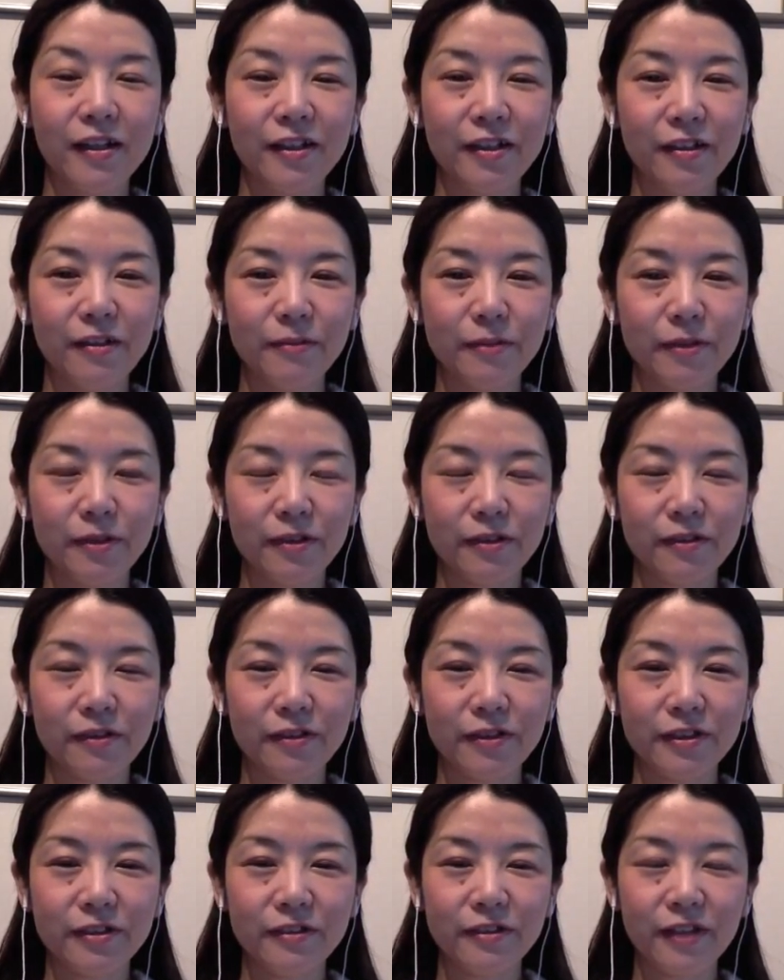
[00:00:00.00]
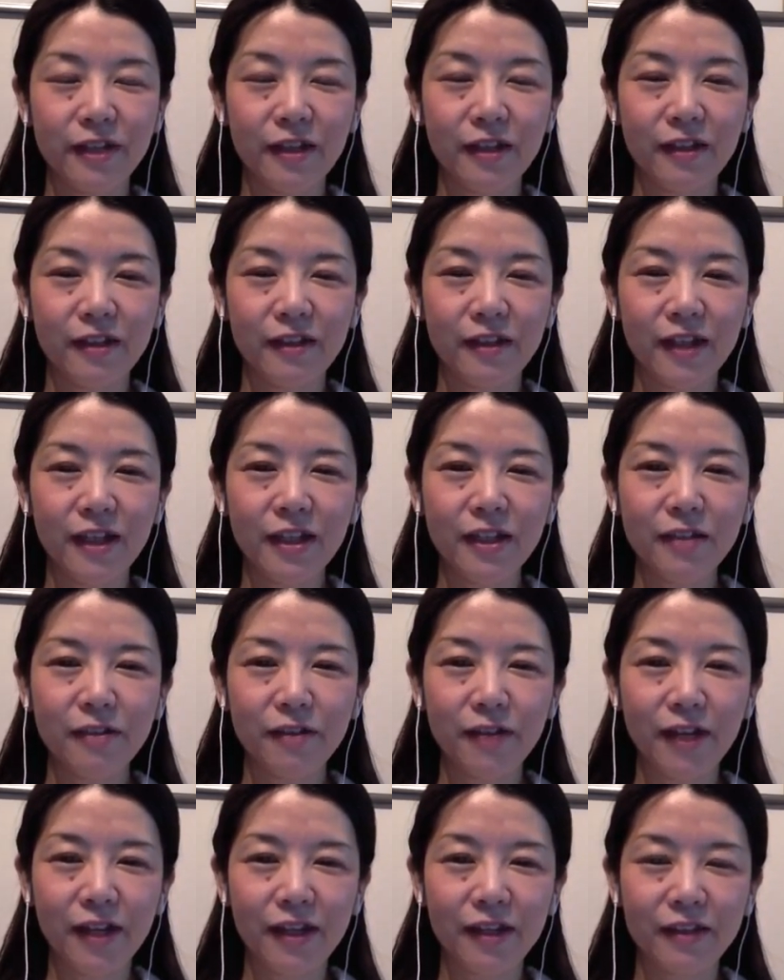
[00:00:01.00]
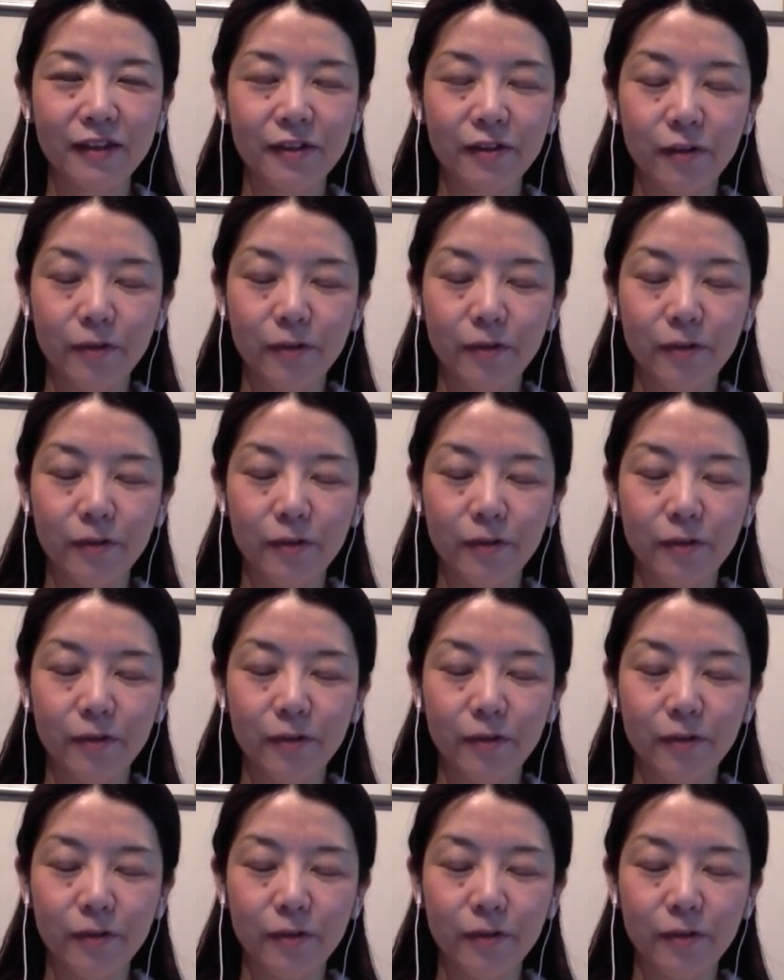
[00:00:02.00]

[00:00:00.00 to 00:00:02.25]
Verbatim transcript: 業務の途中で「何これ?」